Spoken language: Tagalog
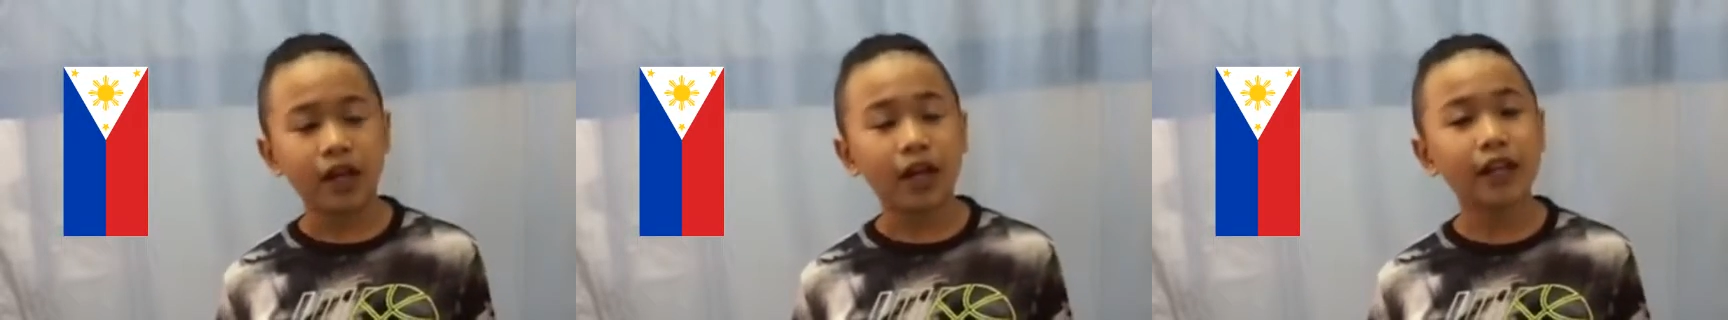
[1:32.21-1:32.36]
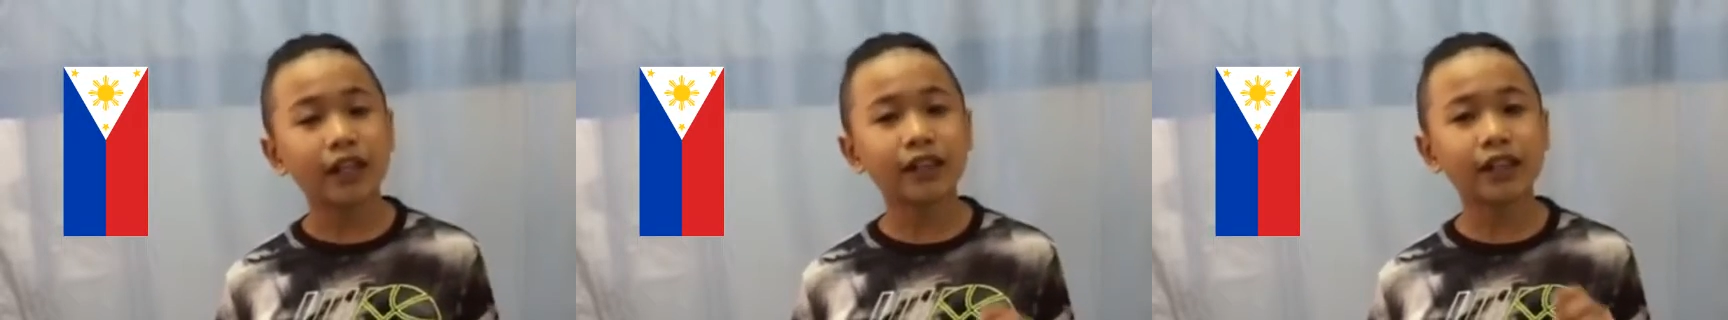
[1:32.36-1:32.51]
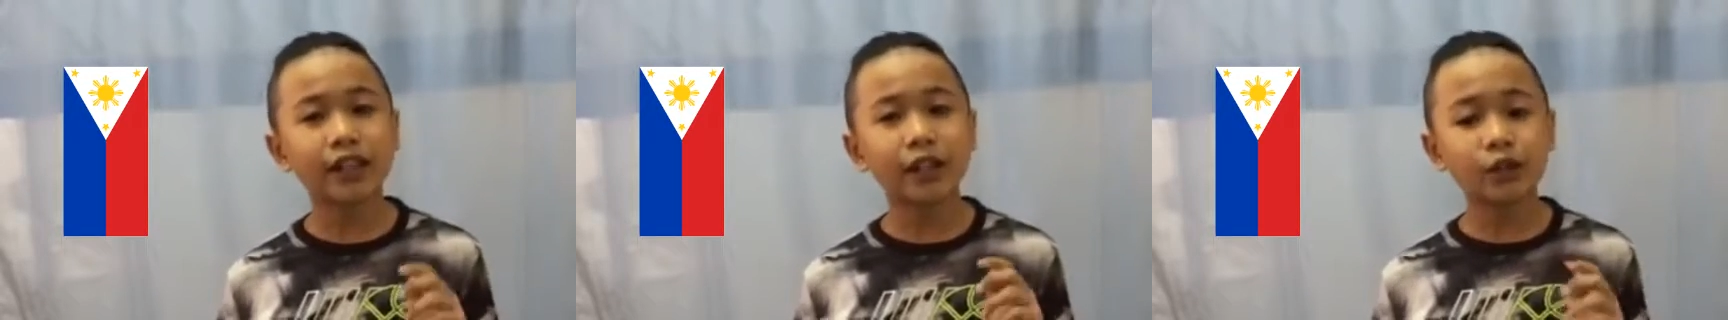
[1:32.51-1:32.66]

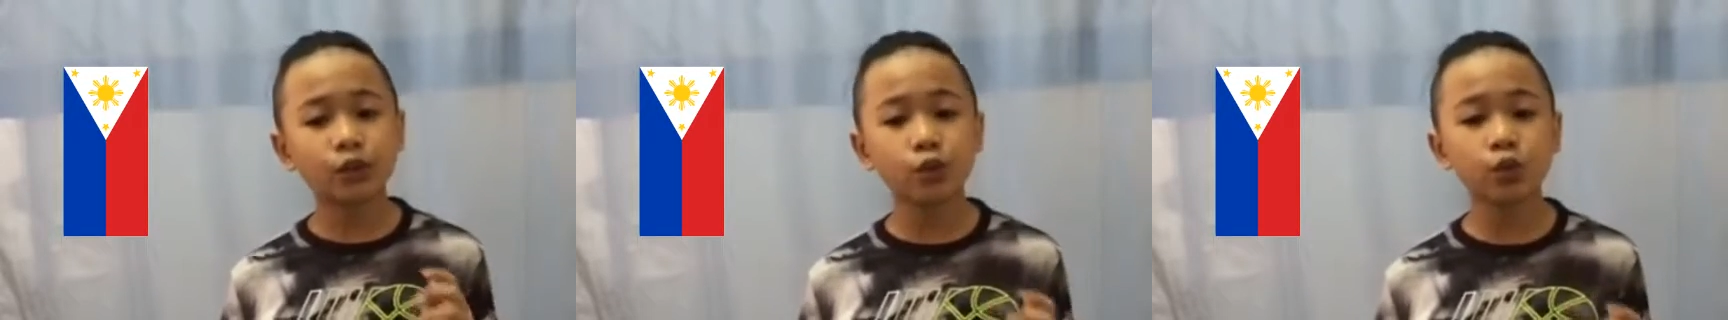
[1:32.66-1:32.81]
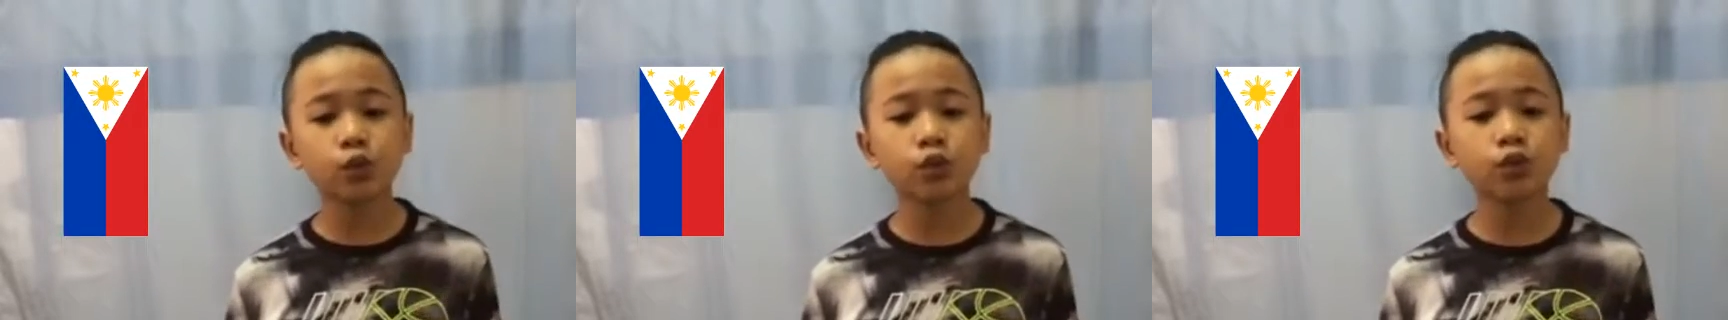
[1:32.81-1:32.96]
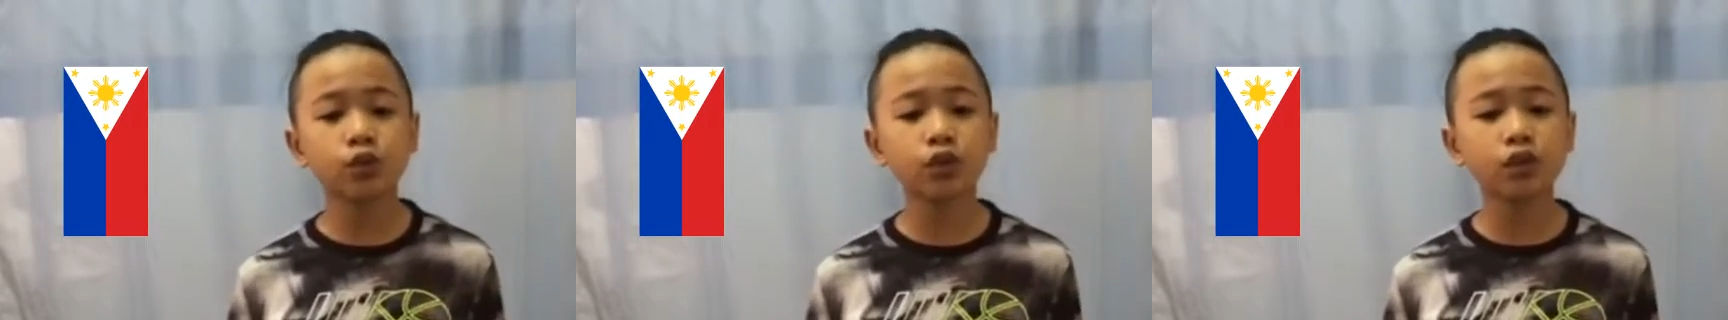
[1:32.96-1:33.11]
at
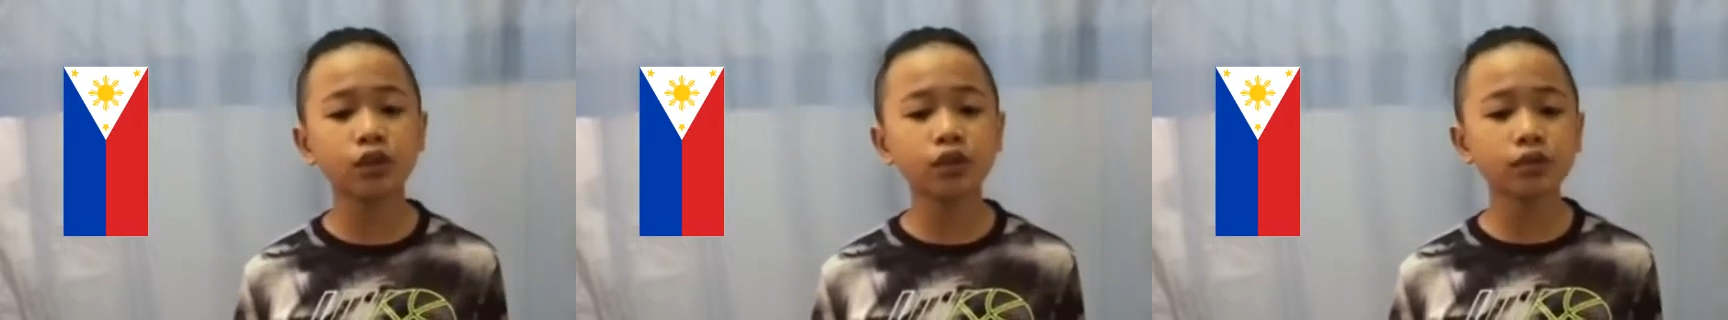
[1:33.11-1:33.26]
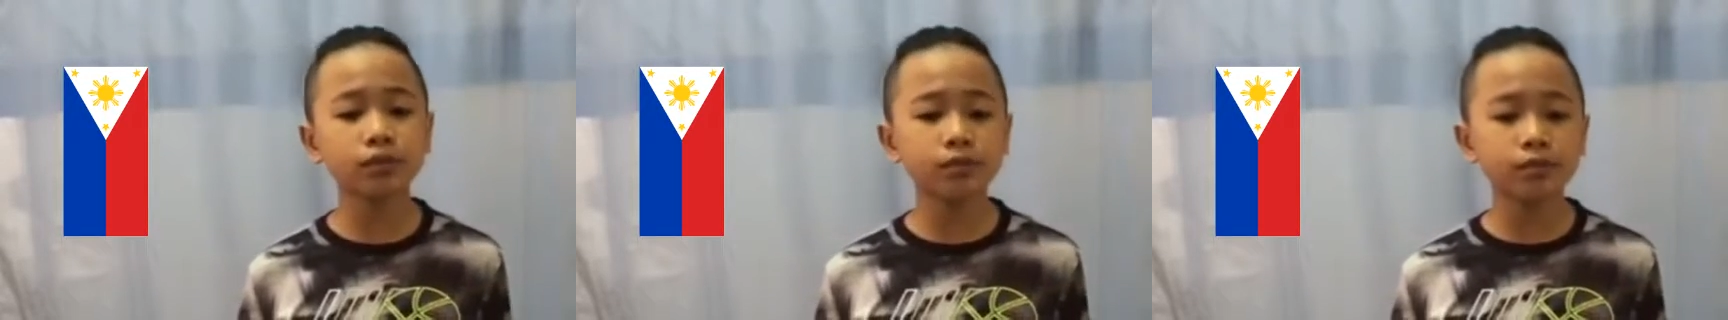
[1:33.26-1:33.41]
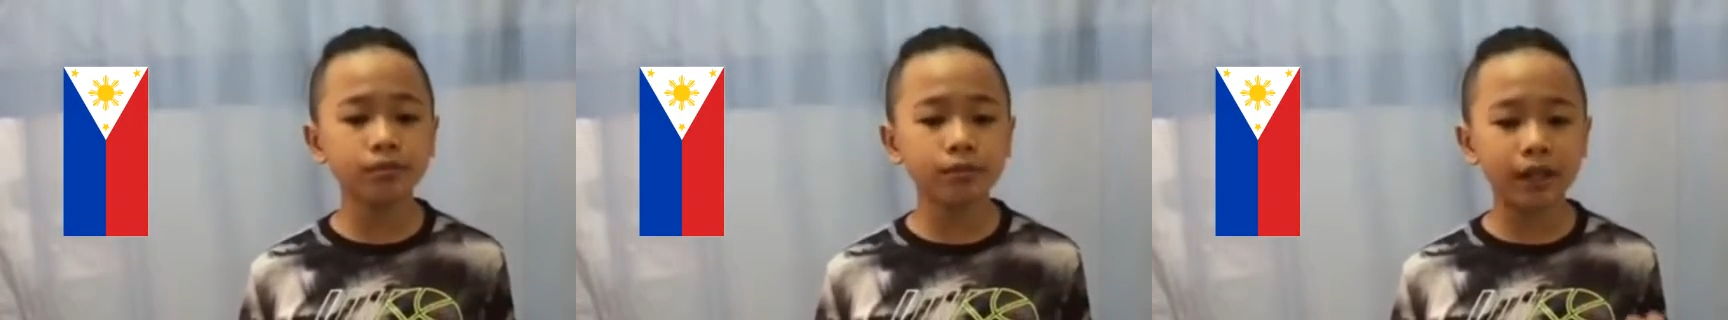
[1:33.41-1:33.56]

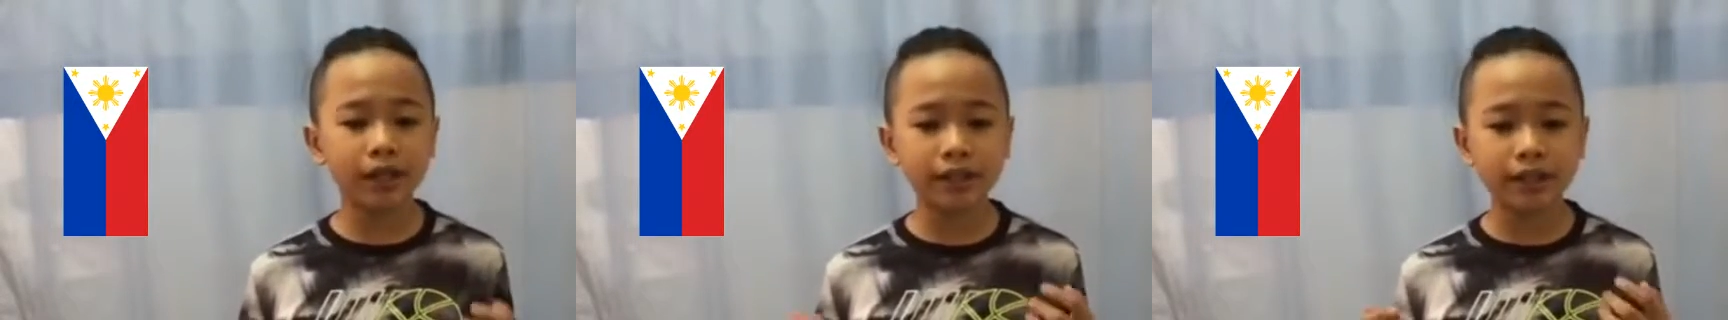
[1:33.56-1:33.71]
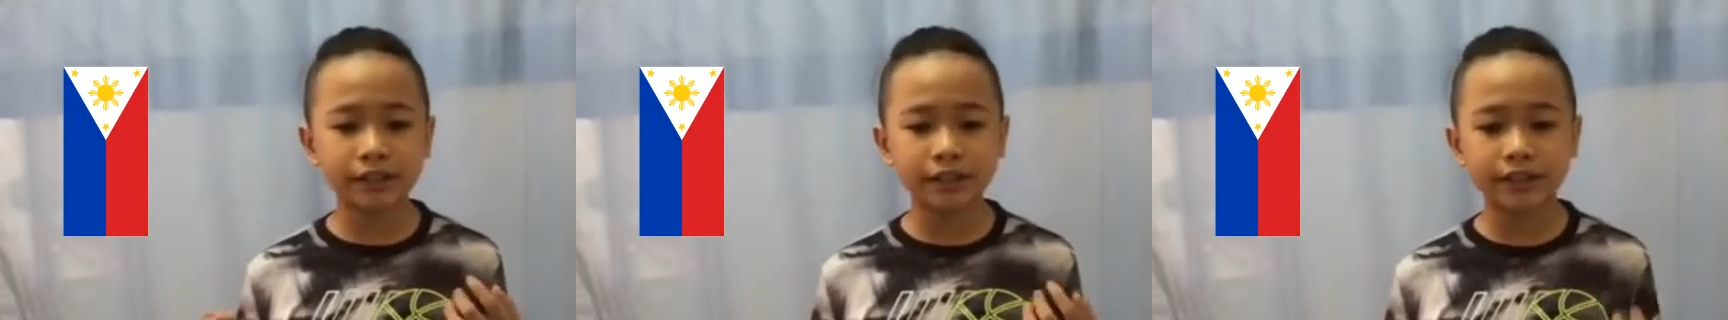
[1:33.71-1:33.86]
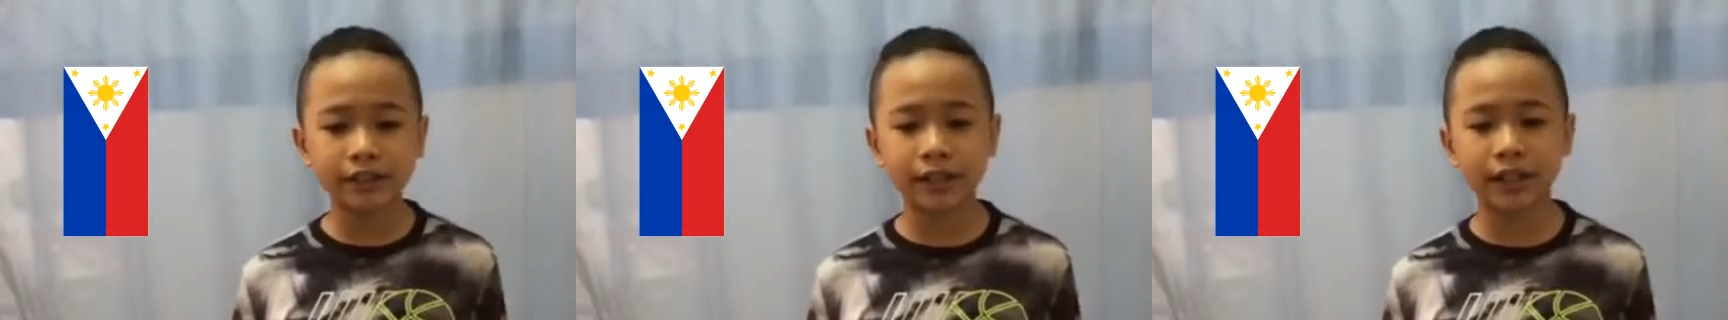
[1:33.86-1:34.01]
natutong
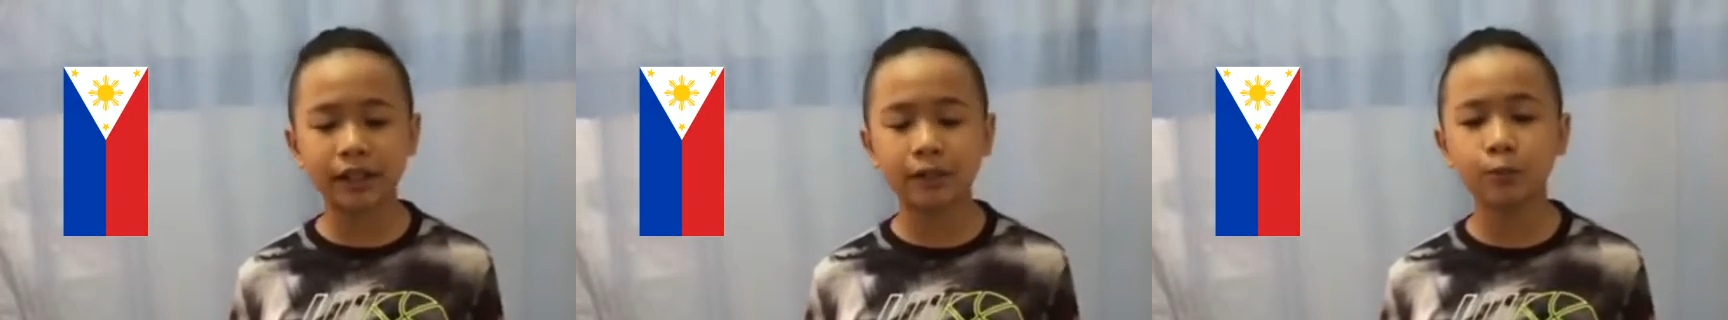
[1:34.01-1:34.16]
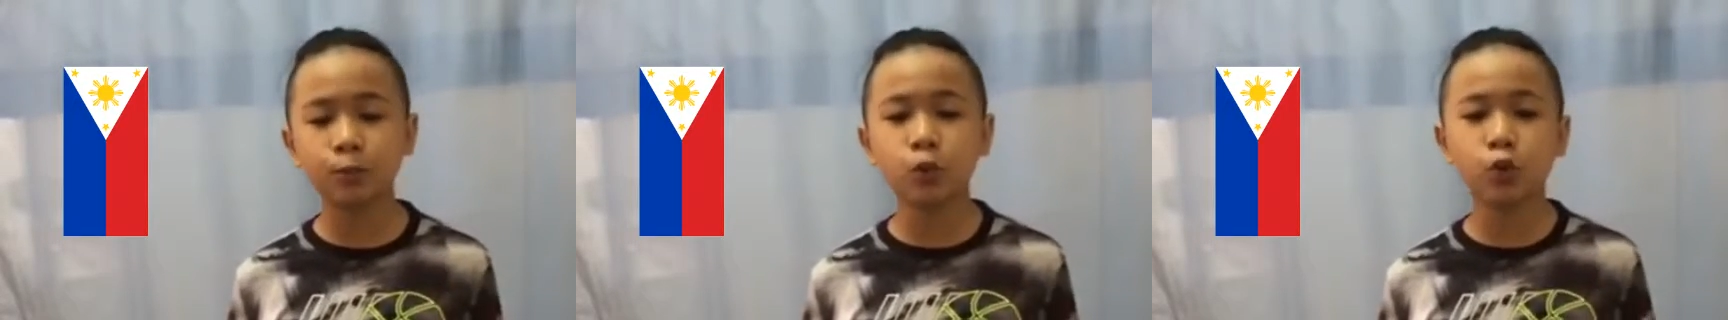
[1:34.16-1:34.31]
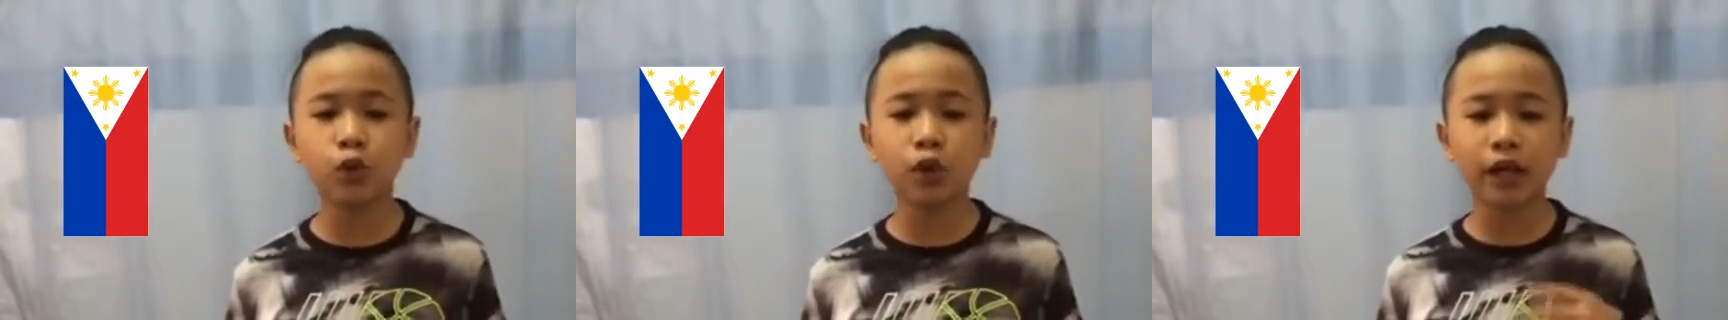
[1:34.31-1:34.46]

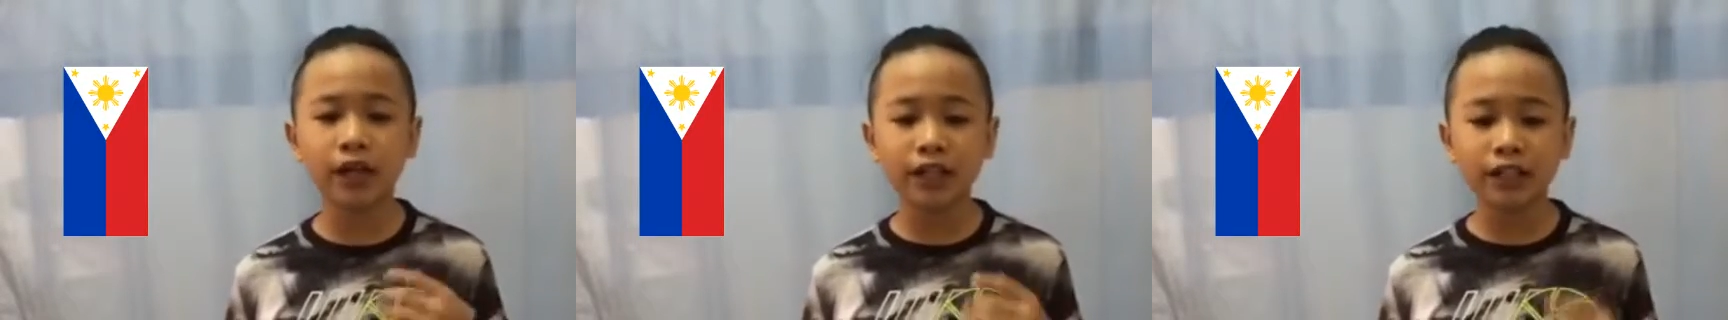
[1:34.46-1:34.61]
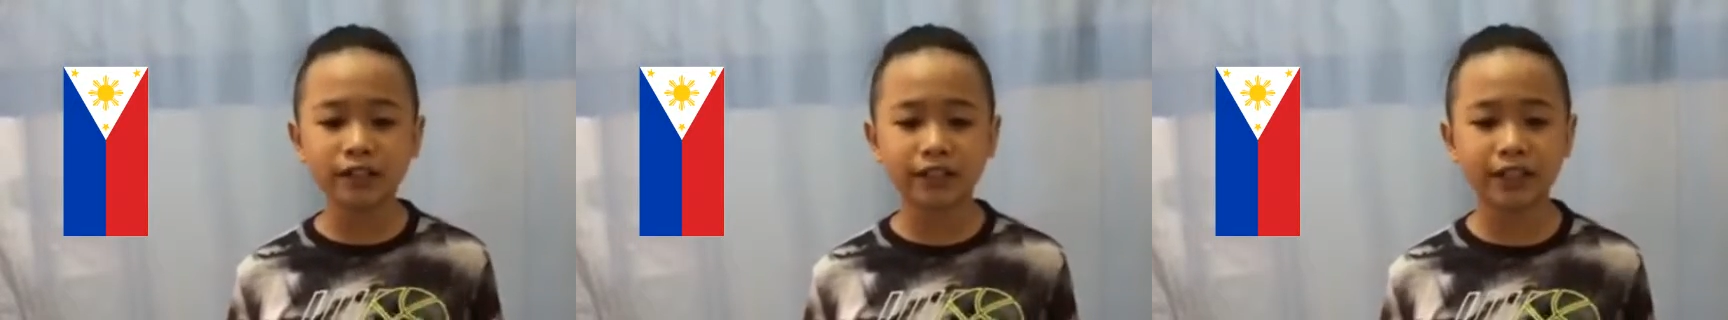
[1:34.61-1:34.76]
makisalamuha